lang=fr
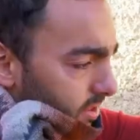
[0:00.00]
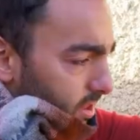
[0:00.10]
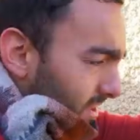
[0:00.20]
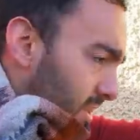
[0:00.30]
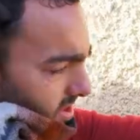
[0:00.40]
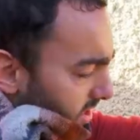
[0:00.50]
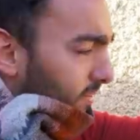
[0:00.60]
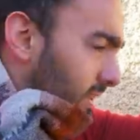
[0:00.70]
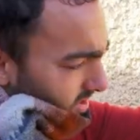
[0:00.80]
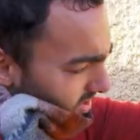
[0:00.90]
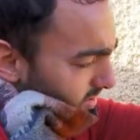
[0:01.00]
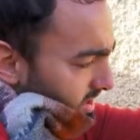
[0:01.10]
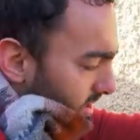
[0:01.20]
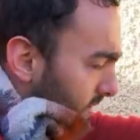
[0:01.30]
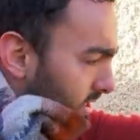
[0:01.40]
pour ça que j'ai coupé la tête la
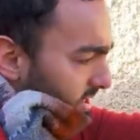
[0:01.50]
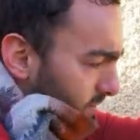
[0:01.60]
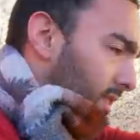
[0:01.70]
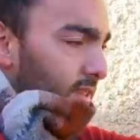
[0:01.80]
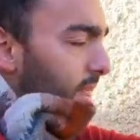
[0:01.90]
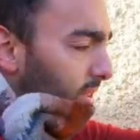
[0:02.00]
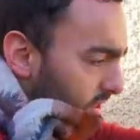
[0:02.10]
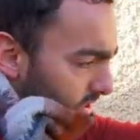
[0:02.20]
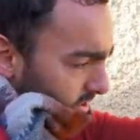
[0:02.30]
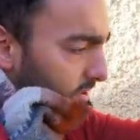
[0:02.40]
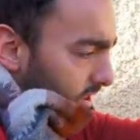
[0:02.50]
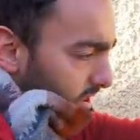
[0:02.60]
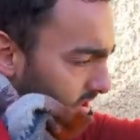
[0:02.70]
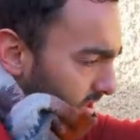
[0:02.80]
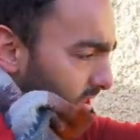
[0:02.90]
dernière fois pour que je
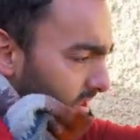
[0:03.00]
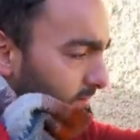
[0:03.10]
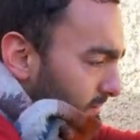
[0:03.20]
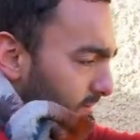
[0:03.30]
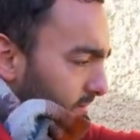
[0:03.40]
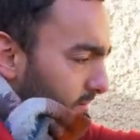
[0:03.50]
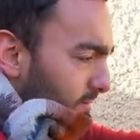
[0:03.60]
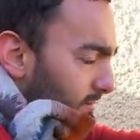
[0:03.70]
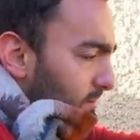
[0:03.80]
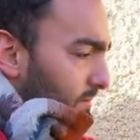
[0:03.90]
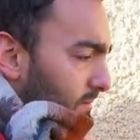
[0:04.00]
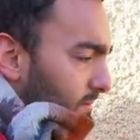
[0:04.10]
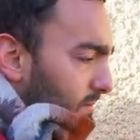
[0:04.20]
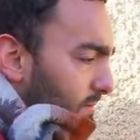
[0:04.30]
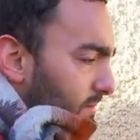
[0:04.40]
puisse repartir sur une branche en bas.